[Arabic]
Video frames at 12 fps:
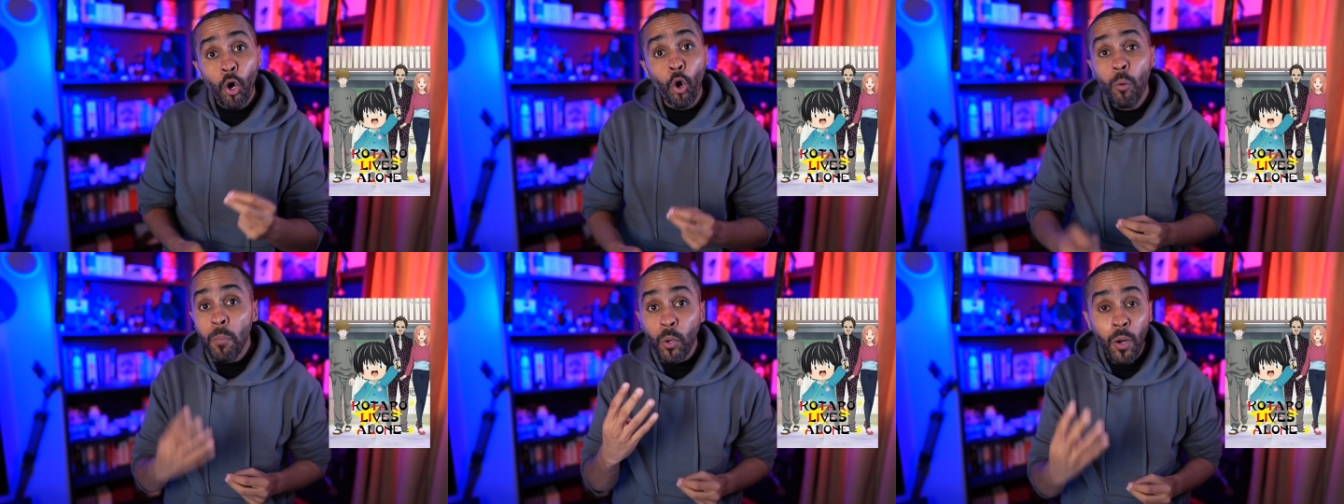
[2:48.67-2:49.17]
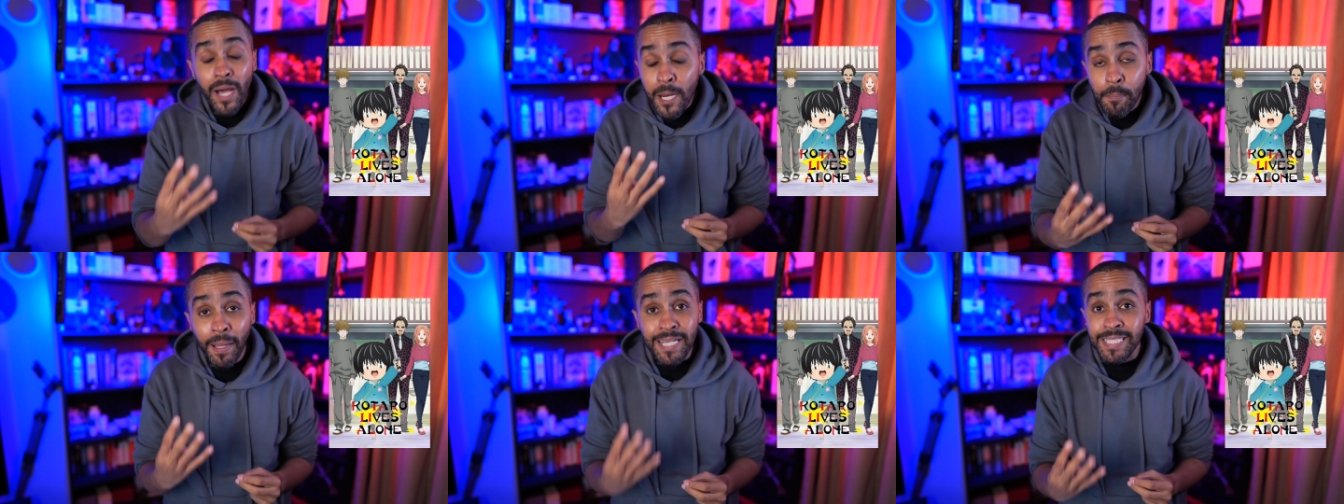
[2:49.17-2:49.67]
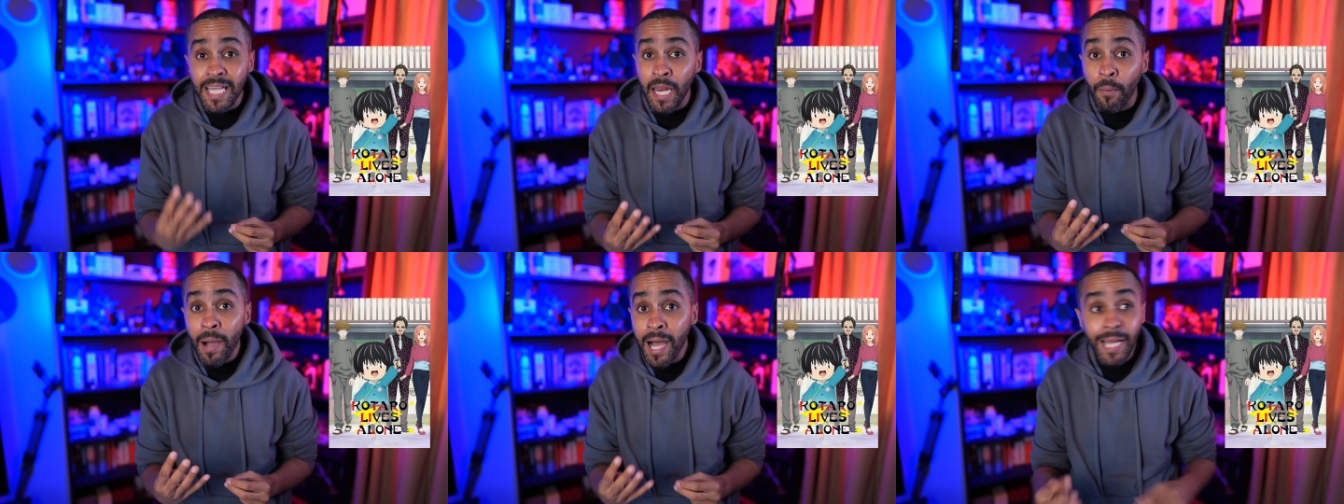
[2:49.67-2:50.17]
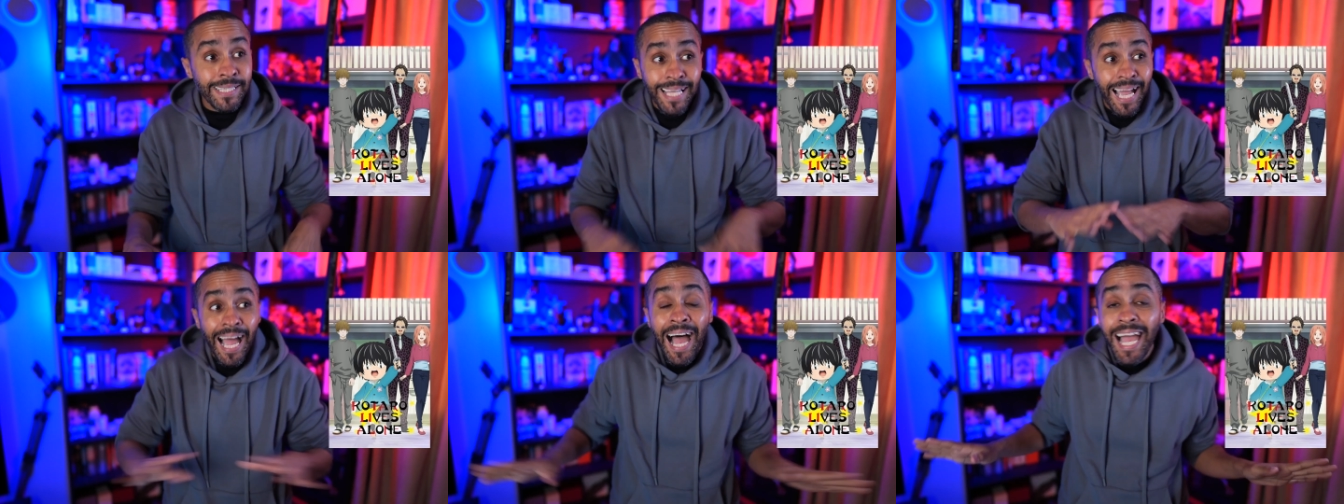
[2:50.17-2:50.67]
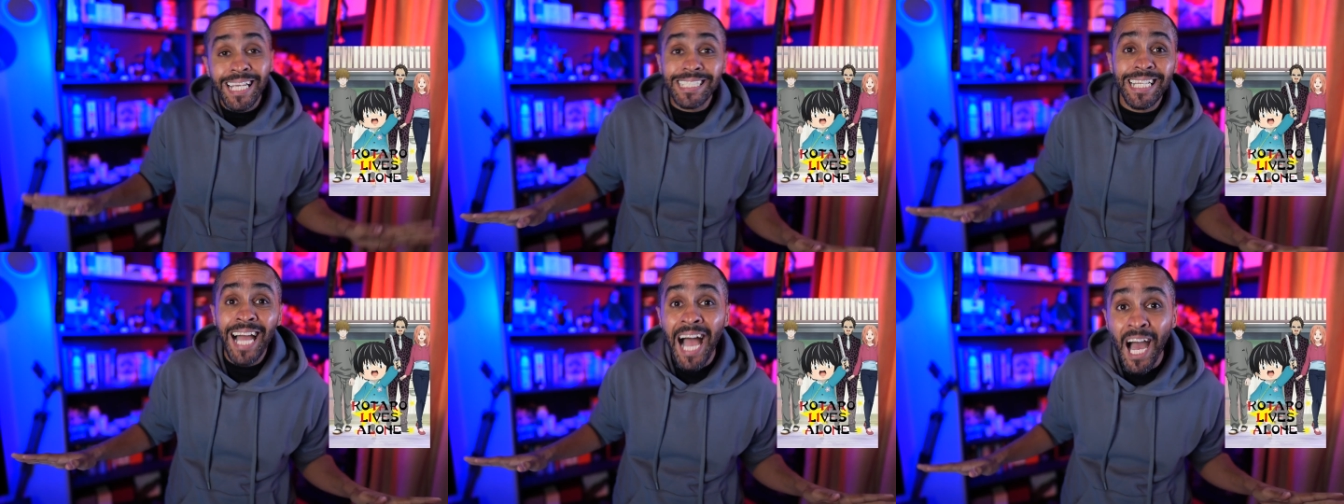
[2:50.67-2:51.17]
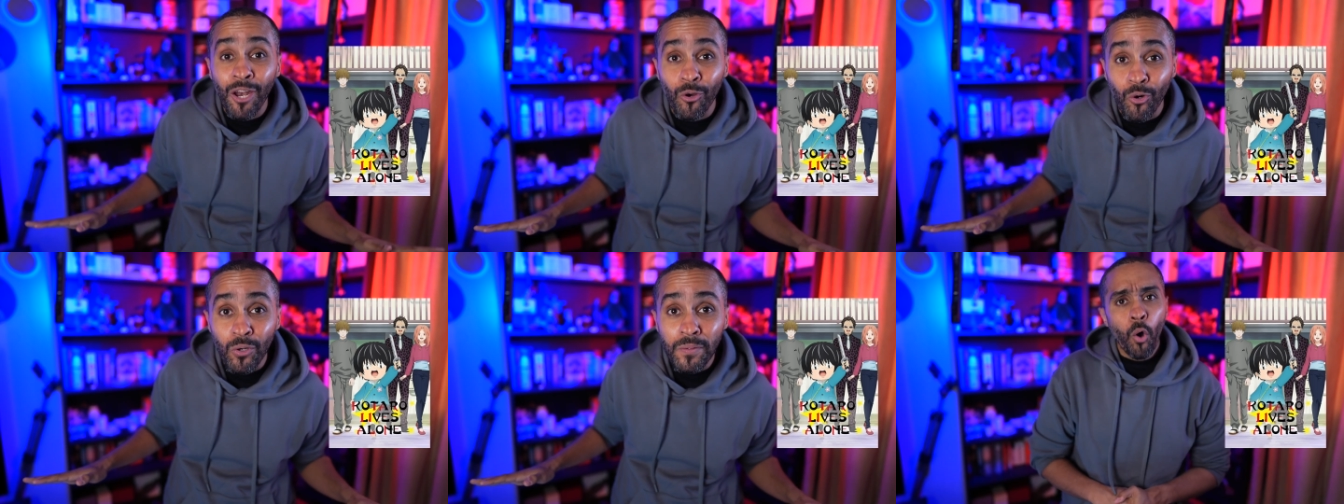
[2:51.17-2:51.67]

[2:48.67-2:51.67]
عمره أربع سنوات عايش لحاله